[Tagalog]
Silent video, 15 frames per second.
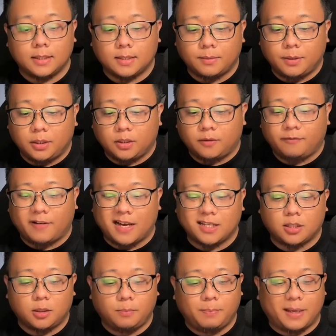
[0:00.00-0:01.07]
Yan, sabi dito,
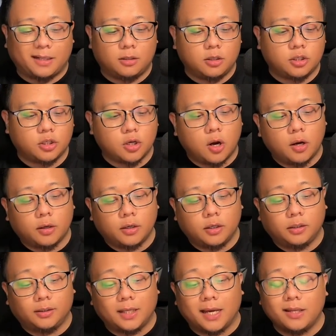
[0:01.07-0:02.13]
faster, better,
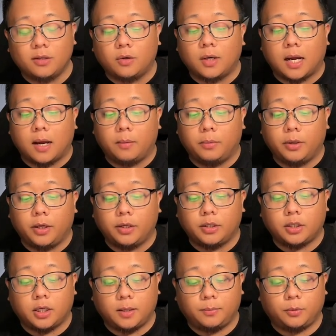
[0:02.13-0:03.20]
stronger than your
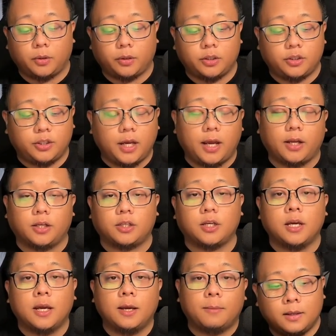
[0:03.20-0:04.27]
average crypto exchange.